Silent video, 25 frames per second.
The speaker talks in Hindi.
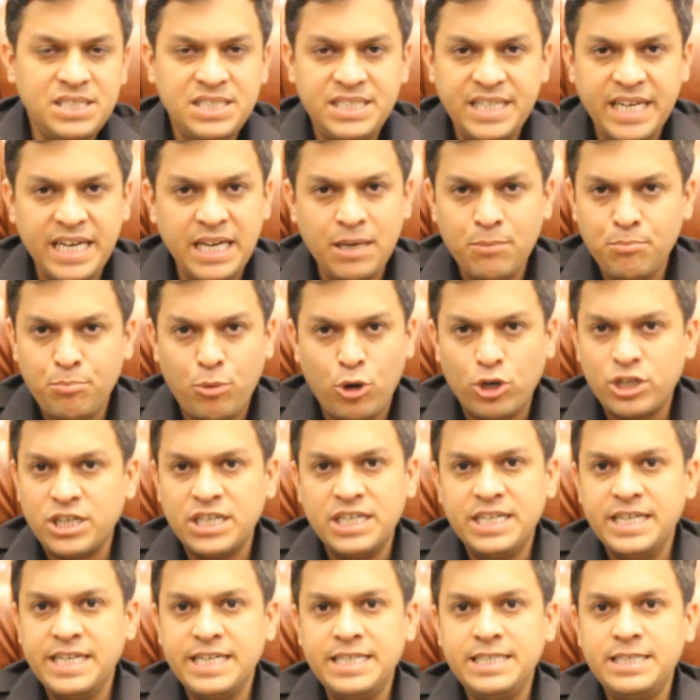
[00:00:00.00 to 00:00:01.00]
ये
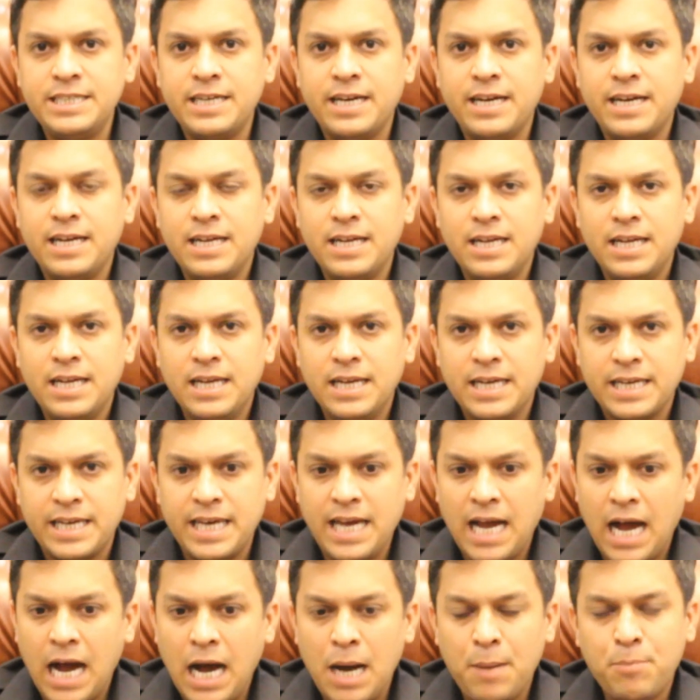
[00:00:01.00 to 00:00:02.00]
इम्पॉर्टेंट नहीं है
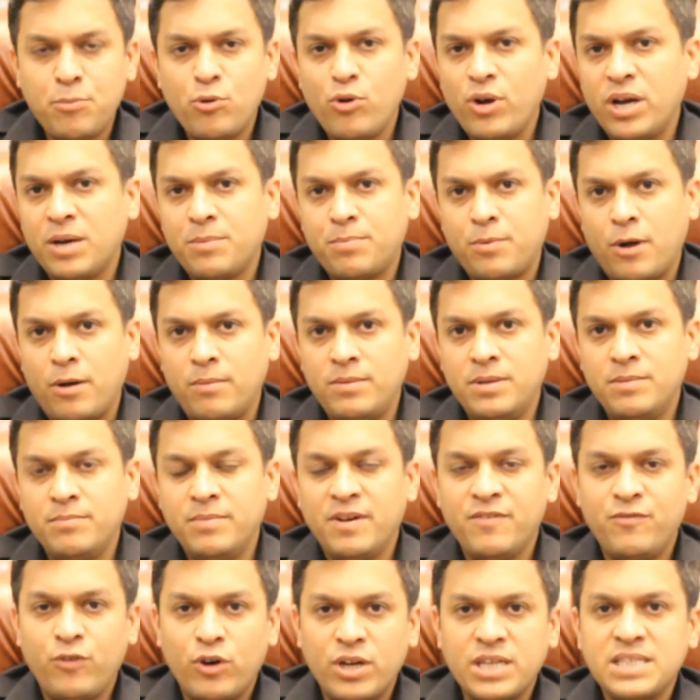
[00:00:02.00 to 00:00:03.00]
कि आपको एक
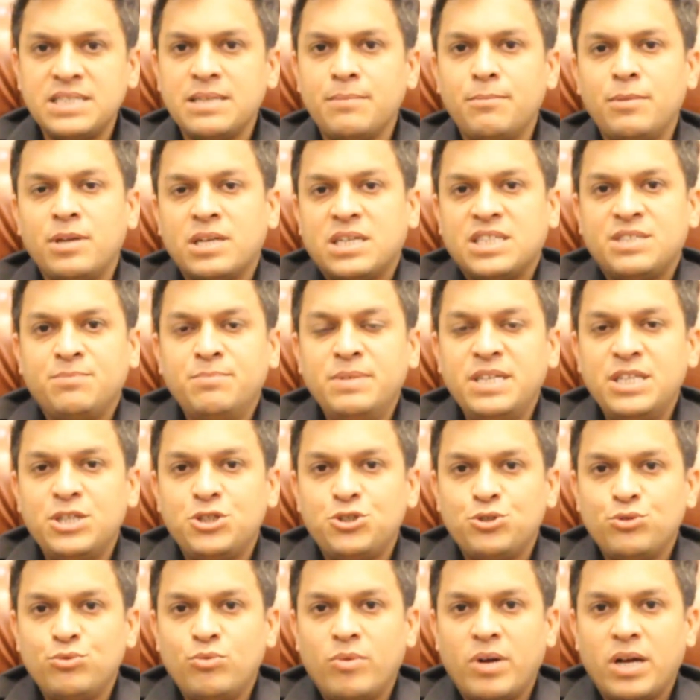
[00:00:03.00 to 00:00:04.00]
प्रॉब्लम है फॉर एग्ज़ाम्पल कश्मीर
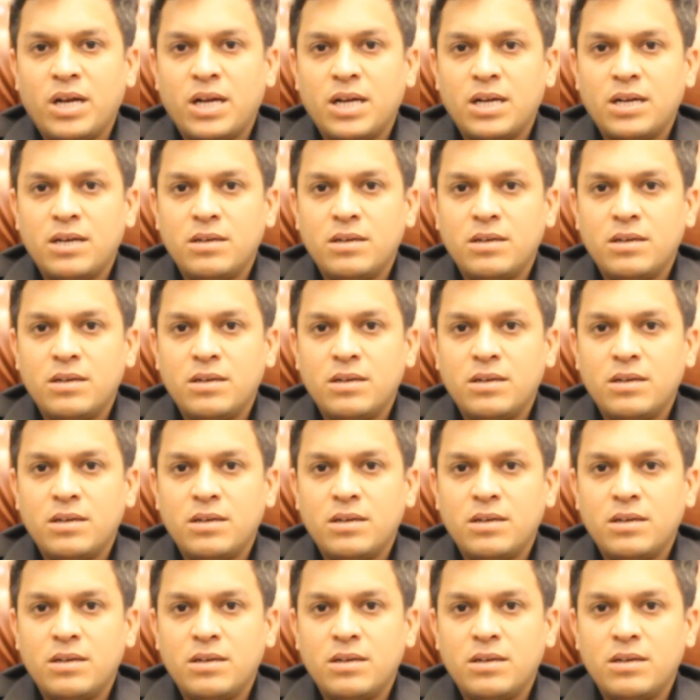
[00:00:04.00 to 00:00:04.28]
इशू है